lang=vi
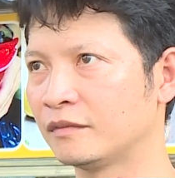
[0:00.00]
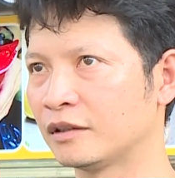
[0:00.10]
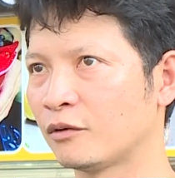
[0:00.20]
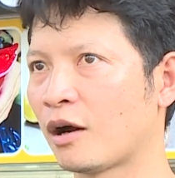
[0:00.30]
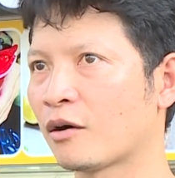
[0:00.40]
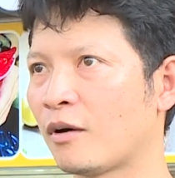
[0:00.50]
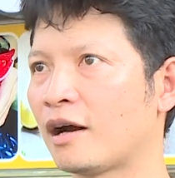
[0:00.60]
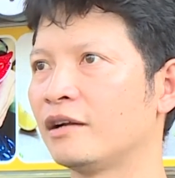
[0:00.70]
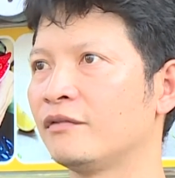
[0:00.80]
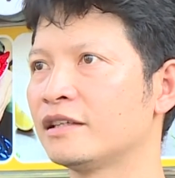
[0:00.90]
từng hoa
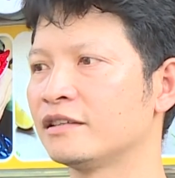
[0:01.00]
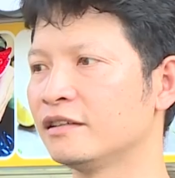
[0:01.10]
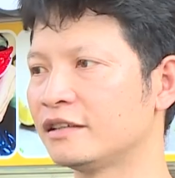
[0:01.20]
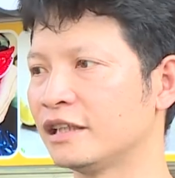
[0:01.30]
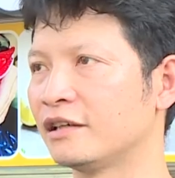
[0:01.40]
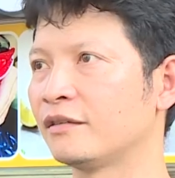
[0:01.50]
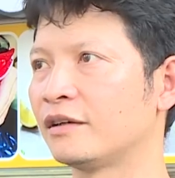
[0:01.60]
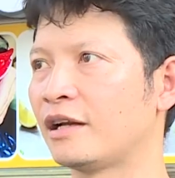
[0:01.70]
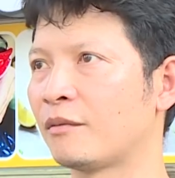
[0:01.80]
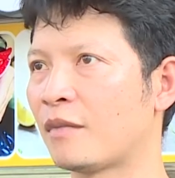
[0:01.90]
quả để về sơ chế và
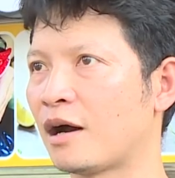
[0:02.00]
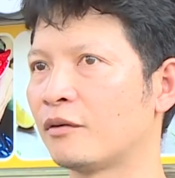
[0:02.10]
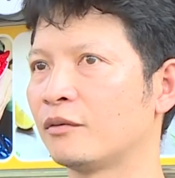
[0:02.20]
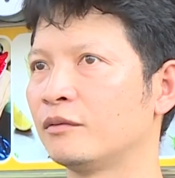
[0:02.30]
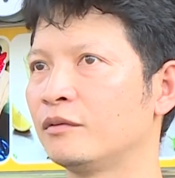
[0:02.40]
để đảm bảo.